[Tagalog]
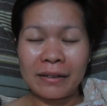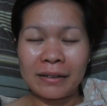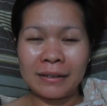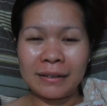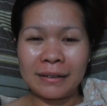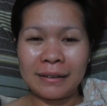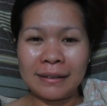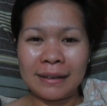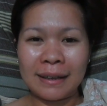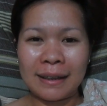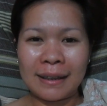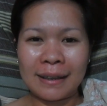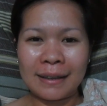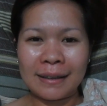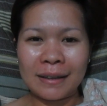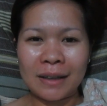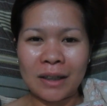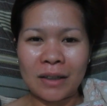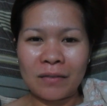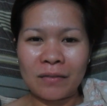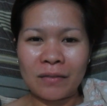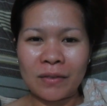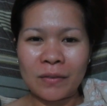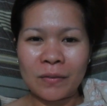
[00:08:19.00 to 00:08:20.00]
Good night,
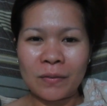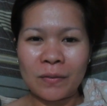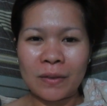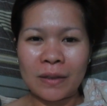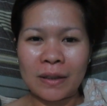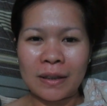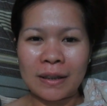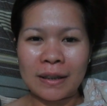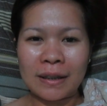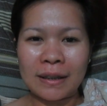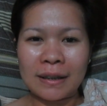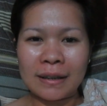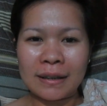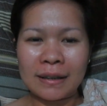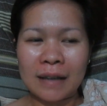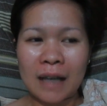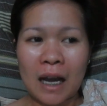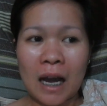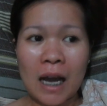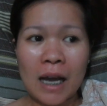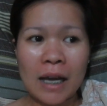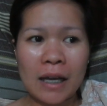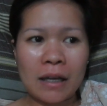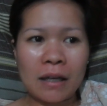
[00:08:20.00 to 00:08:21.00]
everyone.
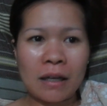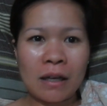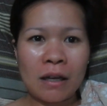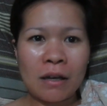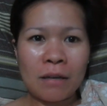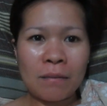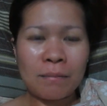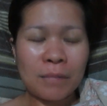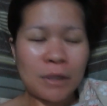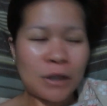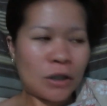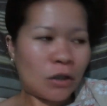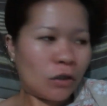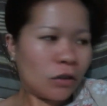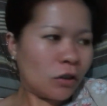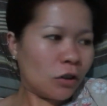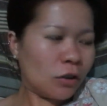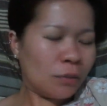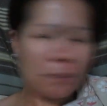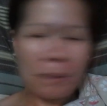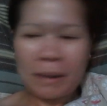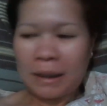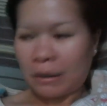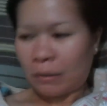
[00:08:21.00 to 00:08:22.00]
Ay! May
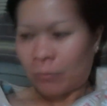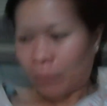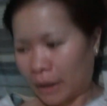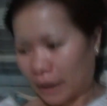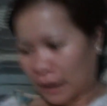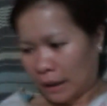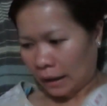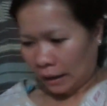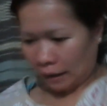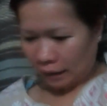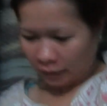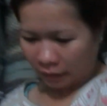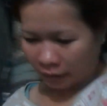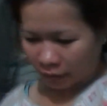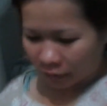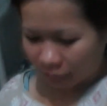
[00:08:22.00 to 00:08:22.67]
shoutout pala. Wait lang.